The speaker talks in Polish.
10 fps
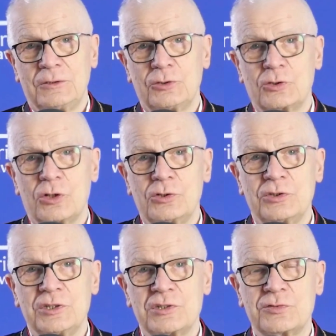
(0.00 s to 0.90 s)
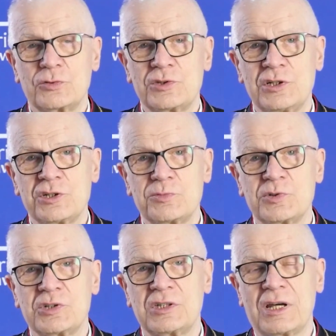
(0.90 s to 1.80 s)
do kogo nie
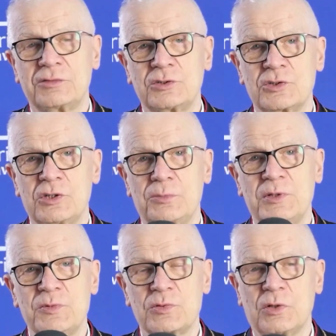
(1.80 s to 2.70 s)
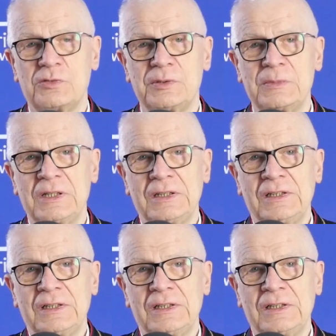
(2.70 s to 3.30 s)
zwróciliśmy się dawno z dobrym słowem.